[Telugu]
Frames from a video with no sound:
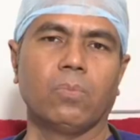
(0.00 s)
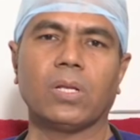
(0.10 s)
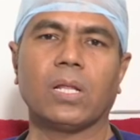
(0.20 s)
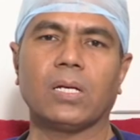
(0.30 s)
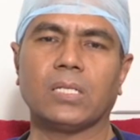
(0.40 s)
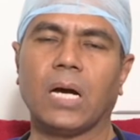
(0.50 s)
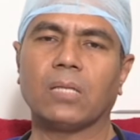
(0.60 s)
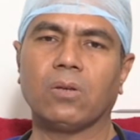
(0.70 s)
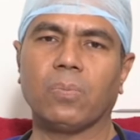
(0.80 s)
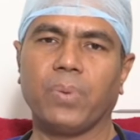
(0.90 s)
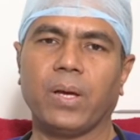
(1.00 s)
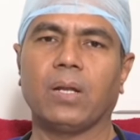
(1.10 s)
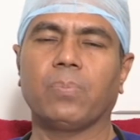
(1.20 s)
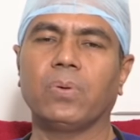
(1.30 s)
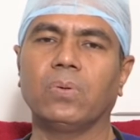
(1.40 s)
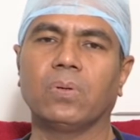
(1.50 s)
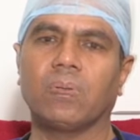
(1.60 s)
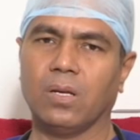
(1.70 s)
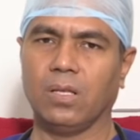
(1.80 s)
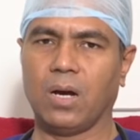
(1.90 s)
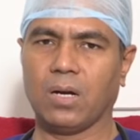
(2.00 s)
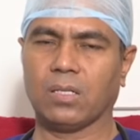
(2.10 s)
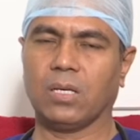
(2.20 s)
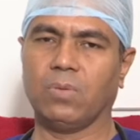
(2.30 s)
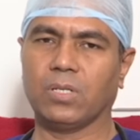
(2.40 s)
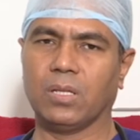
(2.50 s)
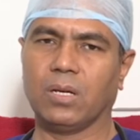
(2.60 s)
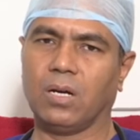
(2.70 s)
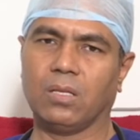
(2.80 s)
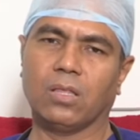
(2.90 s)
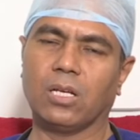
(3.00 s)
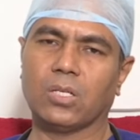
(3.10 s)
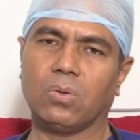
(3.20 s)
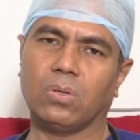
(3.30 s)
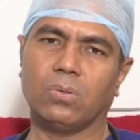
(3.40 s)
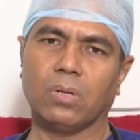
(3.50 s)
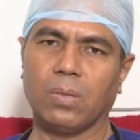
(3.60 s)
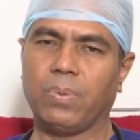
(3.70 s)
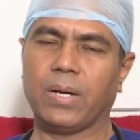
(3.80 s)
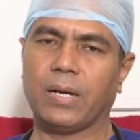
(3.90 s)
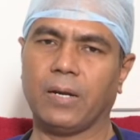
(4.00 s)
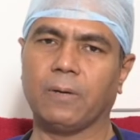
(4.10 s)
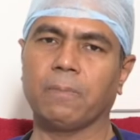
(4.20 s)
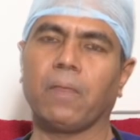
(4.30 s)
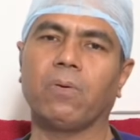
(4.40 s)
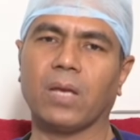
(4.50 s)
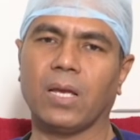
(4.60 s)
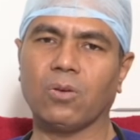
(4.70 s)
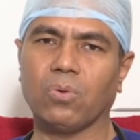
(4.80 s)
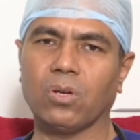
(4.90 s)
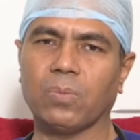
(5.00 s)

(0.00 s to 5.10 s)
మొదట ఛాతి నొప్పి అన్నప్పుడు ఇది హార్ట్ సంబంధించింది కాదు తెలుసుకోవడం ఇంపార్టెంట్ ఓకే ఇది గుండె